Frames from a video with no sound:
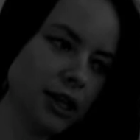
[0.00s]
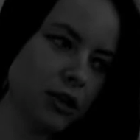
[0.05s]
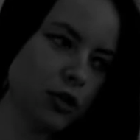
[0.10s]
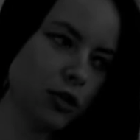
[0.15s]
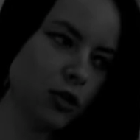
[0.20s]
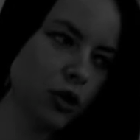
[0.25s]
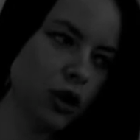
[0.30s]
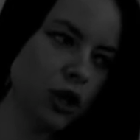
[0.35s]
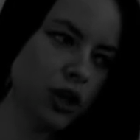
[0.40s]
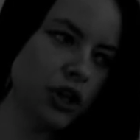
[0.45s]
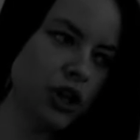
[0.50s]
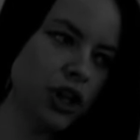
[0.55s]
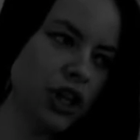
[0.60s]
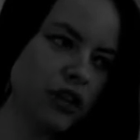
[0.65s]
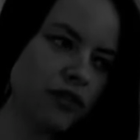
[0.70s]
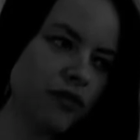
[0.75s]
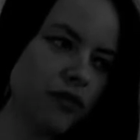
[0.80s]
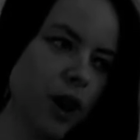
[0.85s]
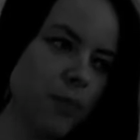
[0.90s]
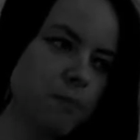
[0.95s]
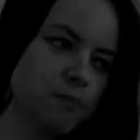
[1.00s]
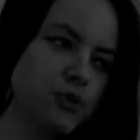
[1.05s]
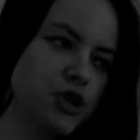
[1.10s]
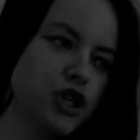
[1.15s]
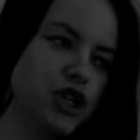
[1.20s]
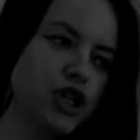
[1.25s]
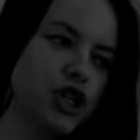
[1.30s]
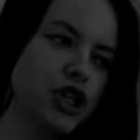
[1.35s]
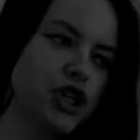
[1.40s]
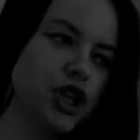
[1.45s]
роли нет
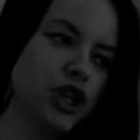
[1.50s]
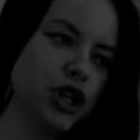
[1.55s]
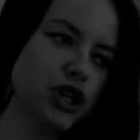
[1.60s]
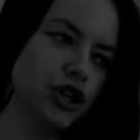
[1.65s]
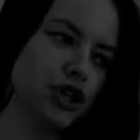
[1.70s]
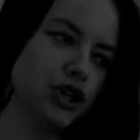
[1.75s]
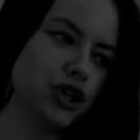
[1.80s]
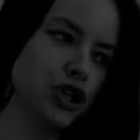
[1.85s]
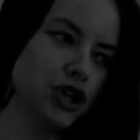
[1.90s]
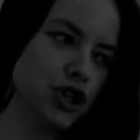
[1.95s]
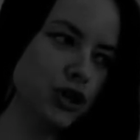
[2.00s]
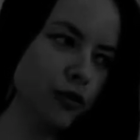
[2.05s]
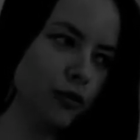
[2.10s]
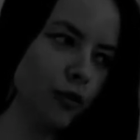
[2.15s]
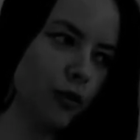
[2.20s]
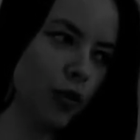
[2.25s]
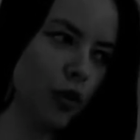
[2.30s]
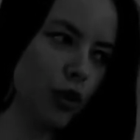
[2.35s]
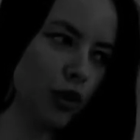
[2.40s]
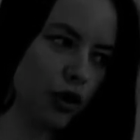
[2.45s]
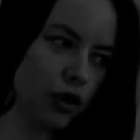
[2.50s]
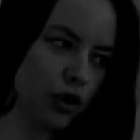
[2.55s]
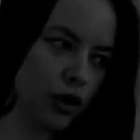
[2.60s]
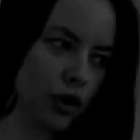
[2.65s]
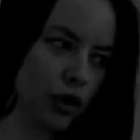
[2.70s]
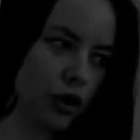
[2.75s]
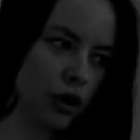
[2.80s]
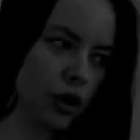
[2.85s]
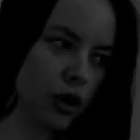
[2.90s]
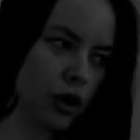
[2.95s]
вообще ничего,
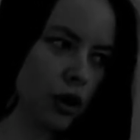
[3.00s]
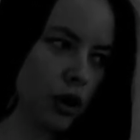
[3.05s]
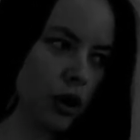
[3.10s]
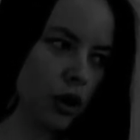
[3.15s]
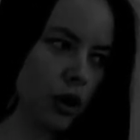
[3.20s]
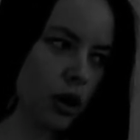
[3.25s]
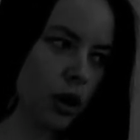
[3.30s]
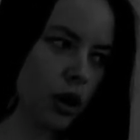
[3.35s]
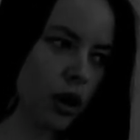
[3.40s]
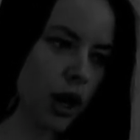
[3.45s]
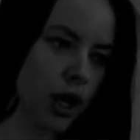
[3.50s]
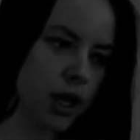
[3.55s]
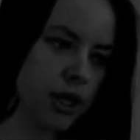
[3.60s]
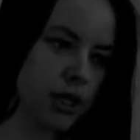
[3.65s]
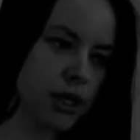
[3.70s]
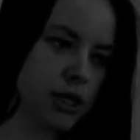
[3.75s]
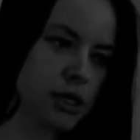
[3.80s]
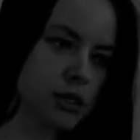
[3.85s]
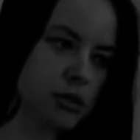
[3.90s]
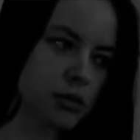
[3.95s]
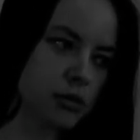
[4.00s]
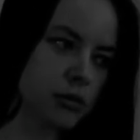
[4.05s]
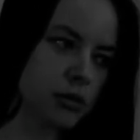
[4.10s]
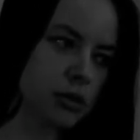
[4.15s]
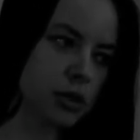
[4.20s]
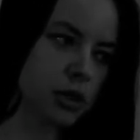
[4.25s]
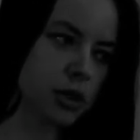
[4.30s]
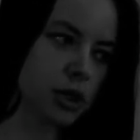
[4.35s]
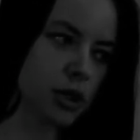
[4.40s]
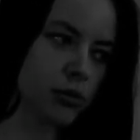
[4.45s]
а есть
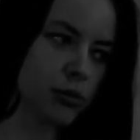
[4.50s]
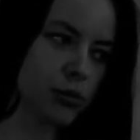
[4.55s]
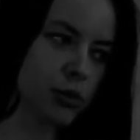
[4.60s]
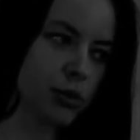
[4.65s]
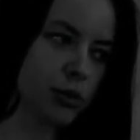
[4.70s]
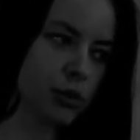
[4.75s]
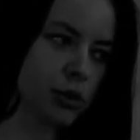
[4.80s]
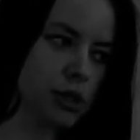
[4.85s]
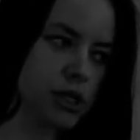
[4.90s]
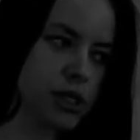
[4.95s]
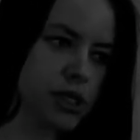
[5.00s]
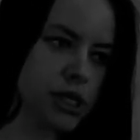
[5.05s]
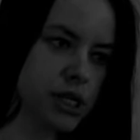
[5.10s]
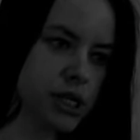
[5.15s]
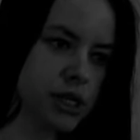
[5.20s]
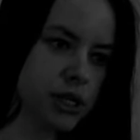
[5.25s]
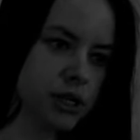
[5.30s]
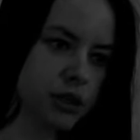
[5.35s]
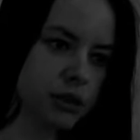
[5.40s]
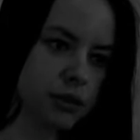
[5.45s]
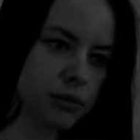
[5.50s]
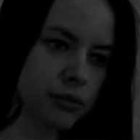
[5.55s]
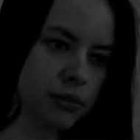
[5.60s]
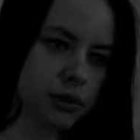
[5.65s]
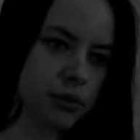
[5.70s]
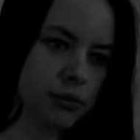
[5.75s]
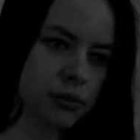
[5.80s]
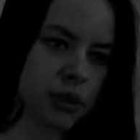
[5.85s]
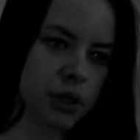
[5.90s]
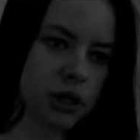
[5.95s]
только там голые сиськи,
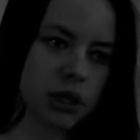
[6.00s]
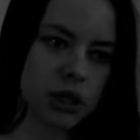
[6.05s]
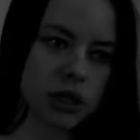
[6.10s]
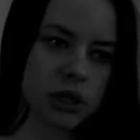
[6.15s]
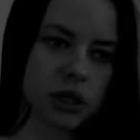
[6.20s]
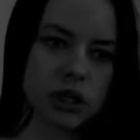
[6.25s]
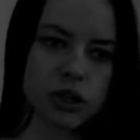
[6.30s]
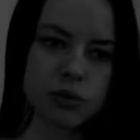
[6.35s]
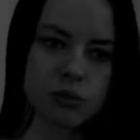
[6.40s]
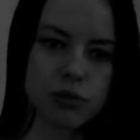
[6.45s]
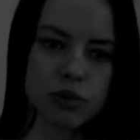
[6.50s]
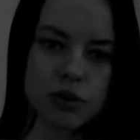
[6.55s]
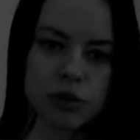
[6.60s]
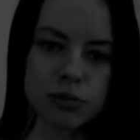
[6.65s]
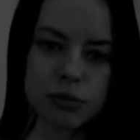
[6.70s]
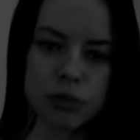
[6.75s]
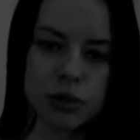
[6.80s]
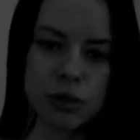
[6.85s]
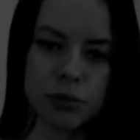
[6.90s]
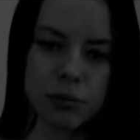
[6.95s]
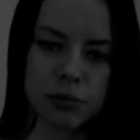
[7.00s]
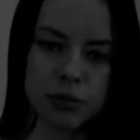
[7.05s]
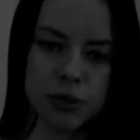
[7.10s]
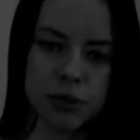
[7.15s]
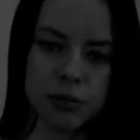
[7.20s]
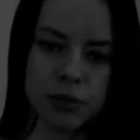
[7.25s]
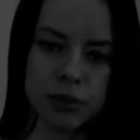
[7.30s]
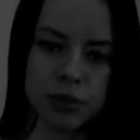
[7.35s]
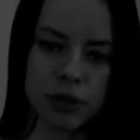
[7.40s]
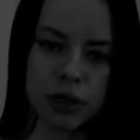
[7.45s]
например, это даже может быть не, не
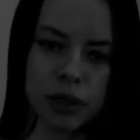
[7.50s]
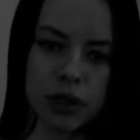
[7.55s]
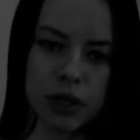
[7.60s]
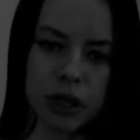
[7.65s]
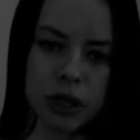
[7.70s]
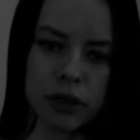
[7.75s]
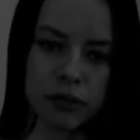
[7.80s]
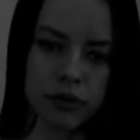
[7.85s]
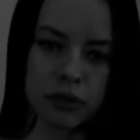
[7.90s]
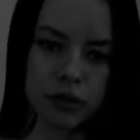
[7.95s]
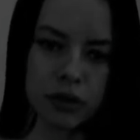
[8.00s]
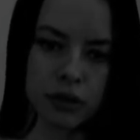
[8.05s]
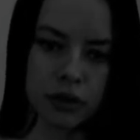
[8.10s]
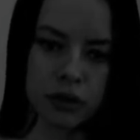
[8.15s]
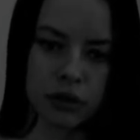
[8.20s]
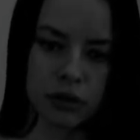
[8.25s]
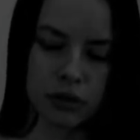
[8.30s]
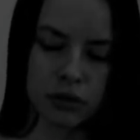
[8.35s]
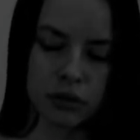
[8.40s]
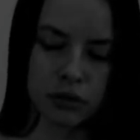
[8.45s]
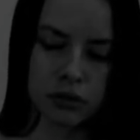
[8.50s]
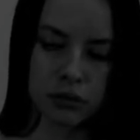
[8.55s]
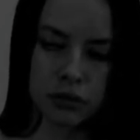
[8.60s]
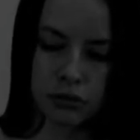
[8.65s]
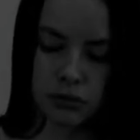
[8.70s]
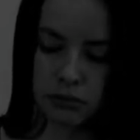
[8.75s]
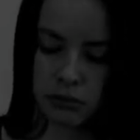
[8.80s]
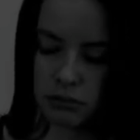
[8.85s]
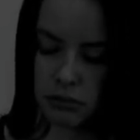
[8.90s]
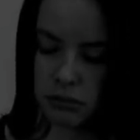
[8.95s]
порнография. Ну, понятно.
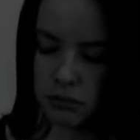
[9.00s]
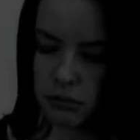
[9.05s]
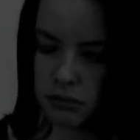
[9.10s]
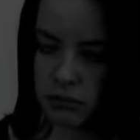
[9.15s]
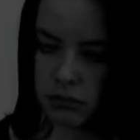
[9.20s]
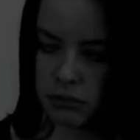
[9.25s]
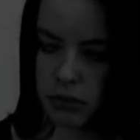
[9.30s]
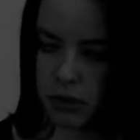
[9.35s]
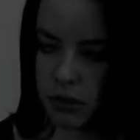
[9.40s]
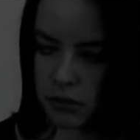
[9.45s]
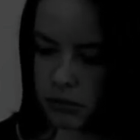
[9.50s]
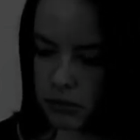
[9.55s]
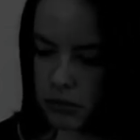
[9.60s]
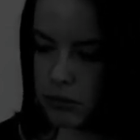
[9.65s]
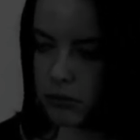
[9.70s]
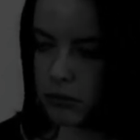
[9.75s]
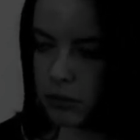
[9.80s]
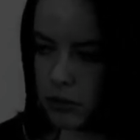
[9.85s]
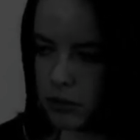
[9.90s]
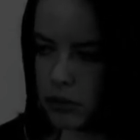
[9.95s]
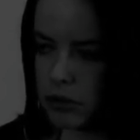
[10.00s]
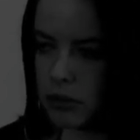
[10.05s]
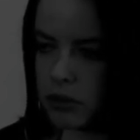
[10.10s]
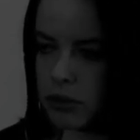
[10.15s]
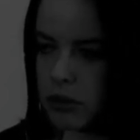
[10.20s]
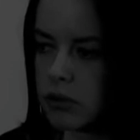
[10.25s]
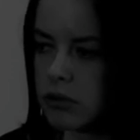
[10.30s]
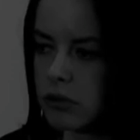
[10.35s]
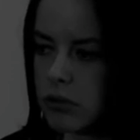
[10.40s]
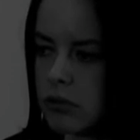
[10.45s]
Ну, вот,
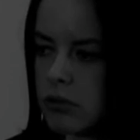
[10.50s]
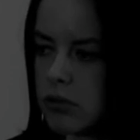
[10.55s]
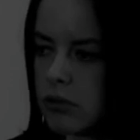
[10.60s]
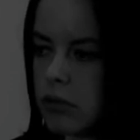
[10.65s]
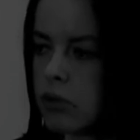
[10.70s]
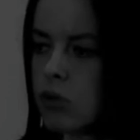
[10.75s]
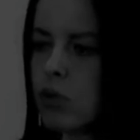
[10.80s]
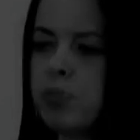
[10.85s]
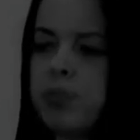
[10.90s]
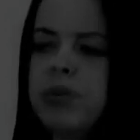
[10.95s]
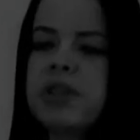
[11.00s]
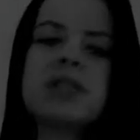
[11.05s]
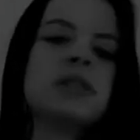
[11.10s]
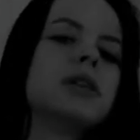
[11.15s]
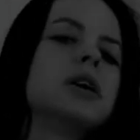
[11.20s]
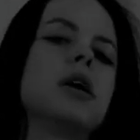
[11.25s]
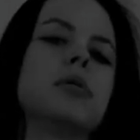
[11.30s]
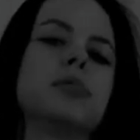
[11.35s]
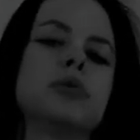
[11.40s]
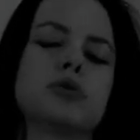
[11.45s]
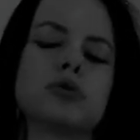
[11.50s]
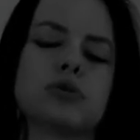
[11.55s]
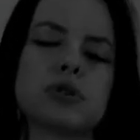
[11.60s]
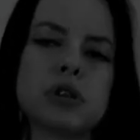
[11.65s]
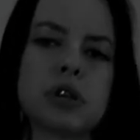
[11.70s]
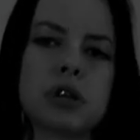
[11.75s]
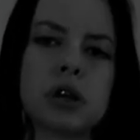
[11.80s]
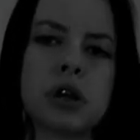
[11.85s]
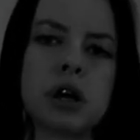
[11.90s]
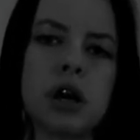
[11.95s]
ну, тупизна
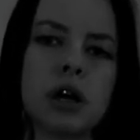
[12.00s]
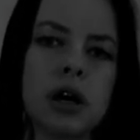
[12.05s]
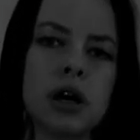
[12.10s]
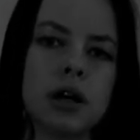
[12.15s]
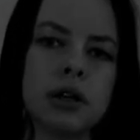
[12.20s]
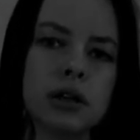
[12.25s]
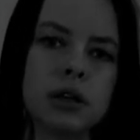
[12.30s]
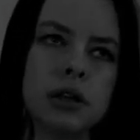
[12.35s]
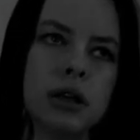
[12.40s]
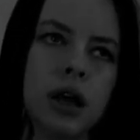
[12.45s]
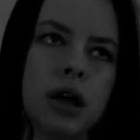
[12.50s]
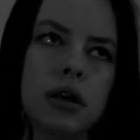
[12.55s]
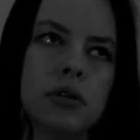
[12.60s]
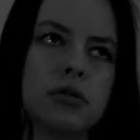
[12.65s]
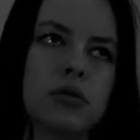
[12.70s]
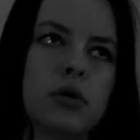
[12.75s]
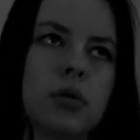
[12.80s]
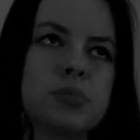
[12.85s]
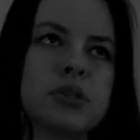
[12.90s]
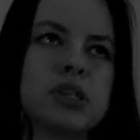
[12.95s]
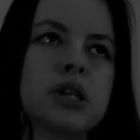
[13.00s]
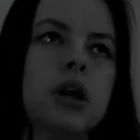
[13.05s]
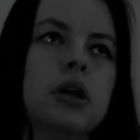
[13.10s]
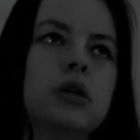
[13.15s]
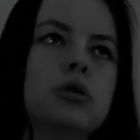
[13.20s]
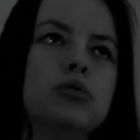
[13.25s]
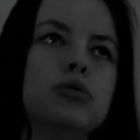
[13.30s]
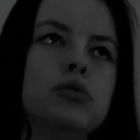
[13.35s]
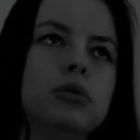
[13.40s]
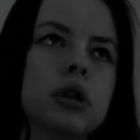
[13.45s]
просто какая-то, да, ну,
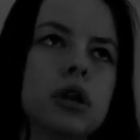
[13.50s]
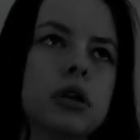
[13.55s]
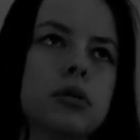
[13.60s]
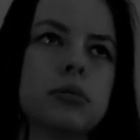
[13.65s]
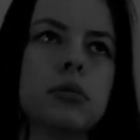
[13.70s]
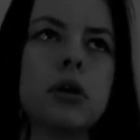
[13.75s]
абсолютная.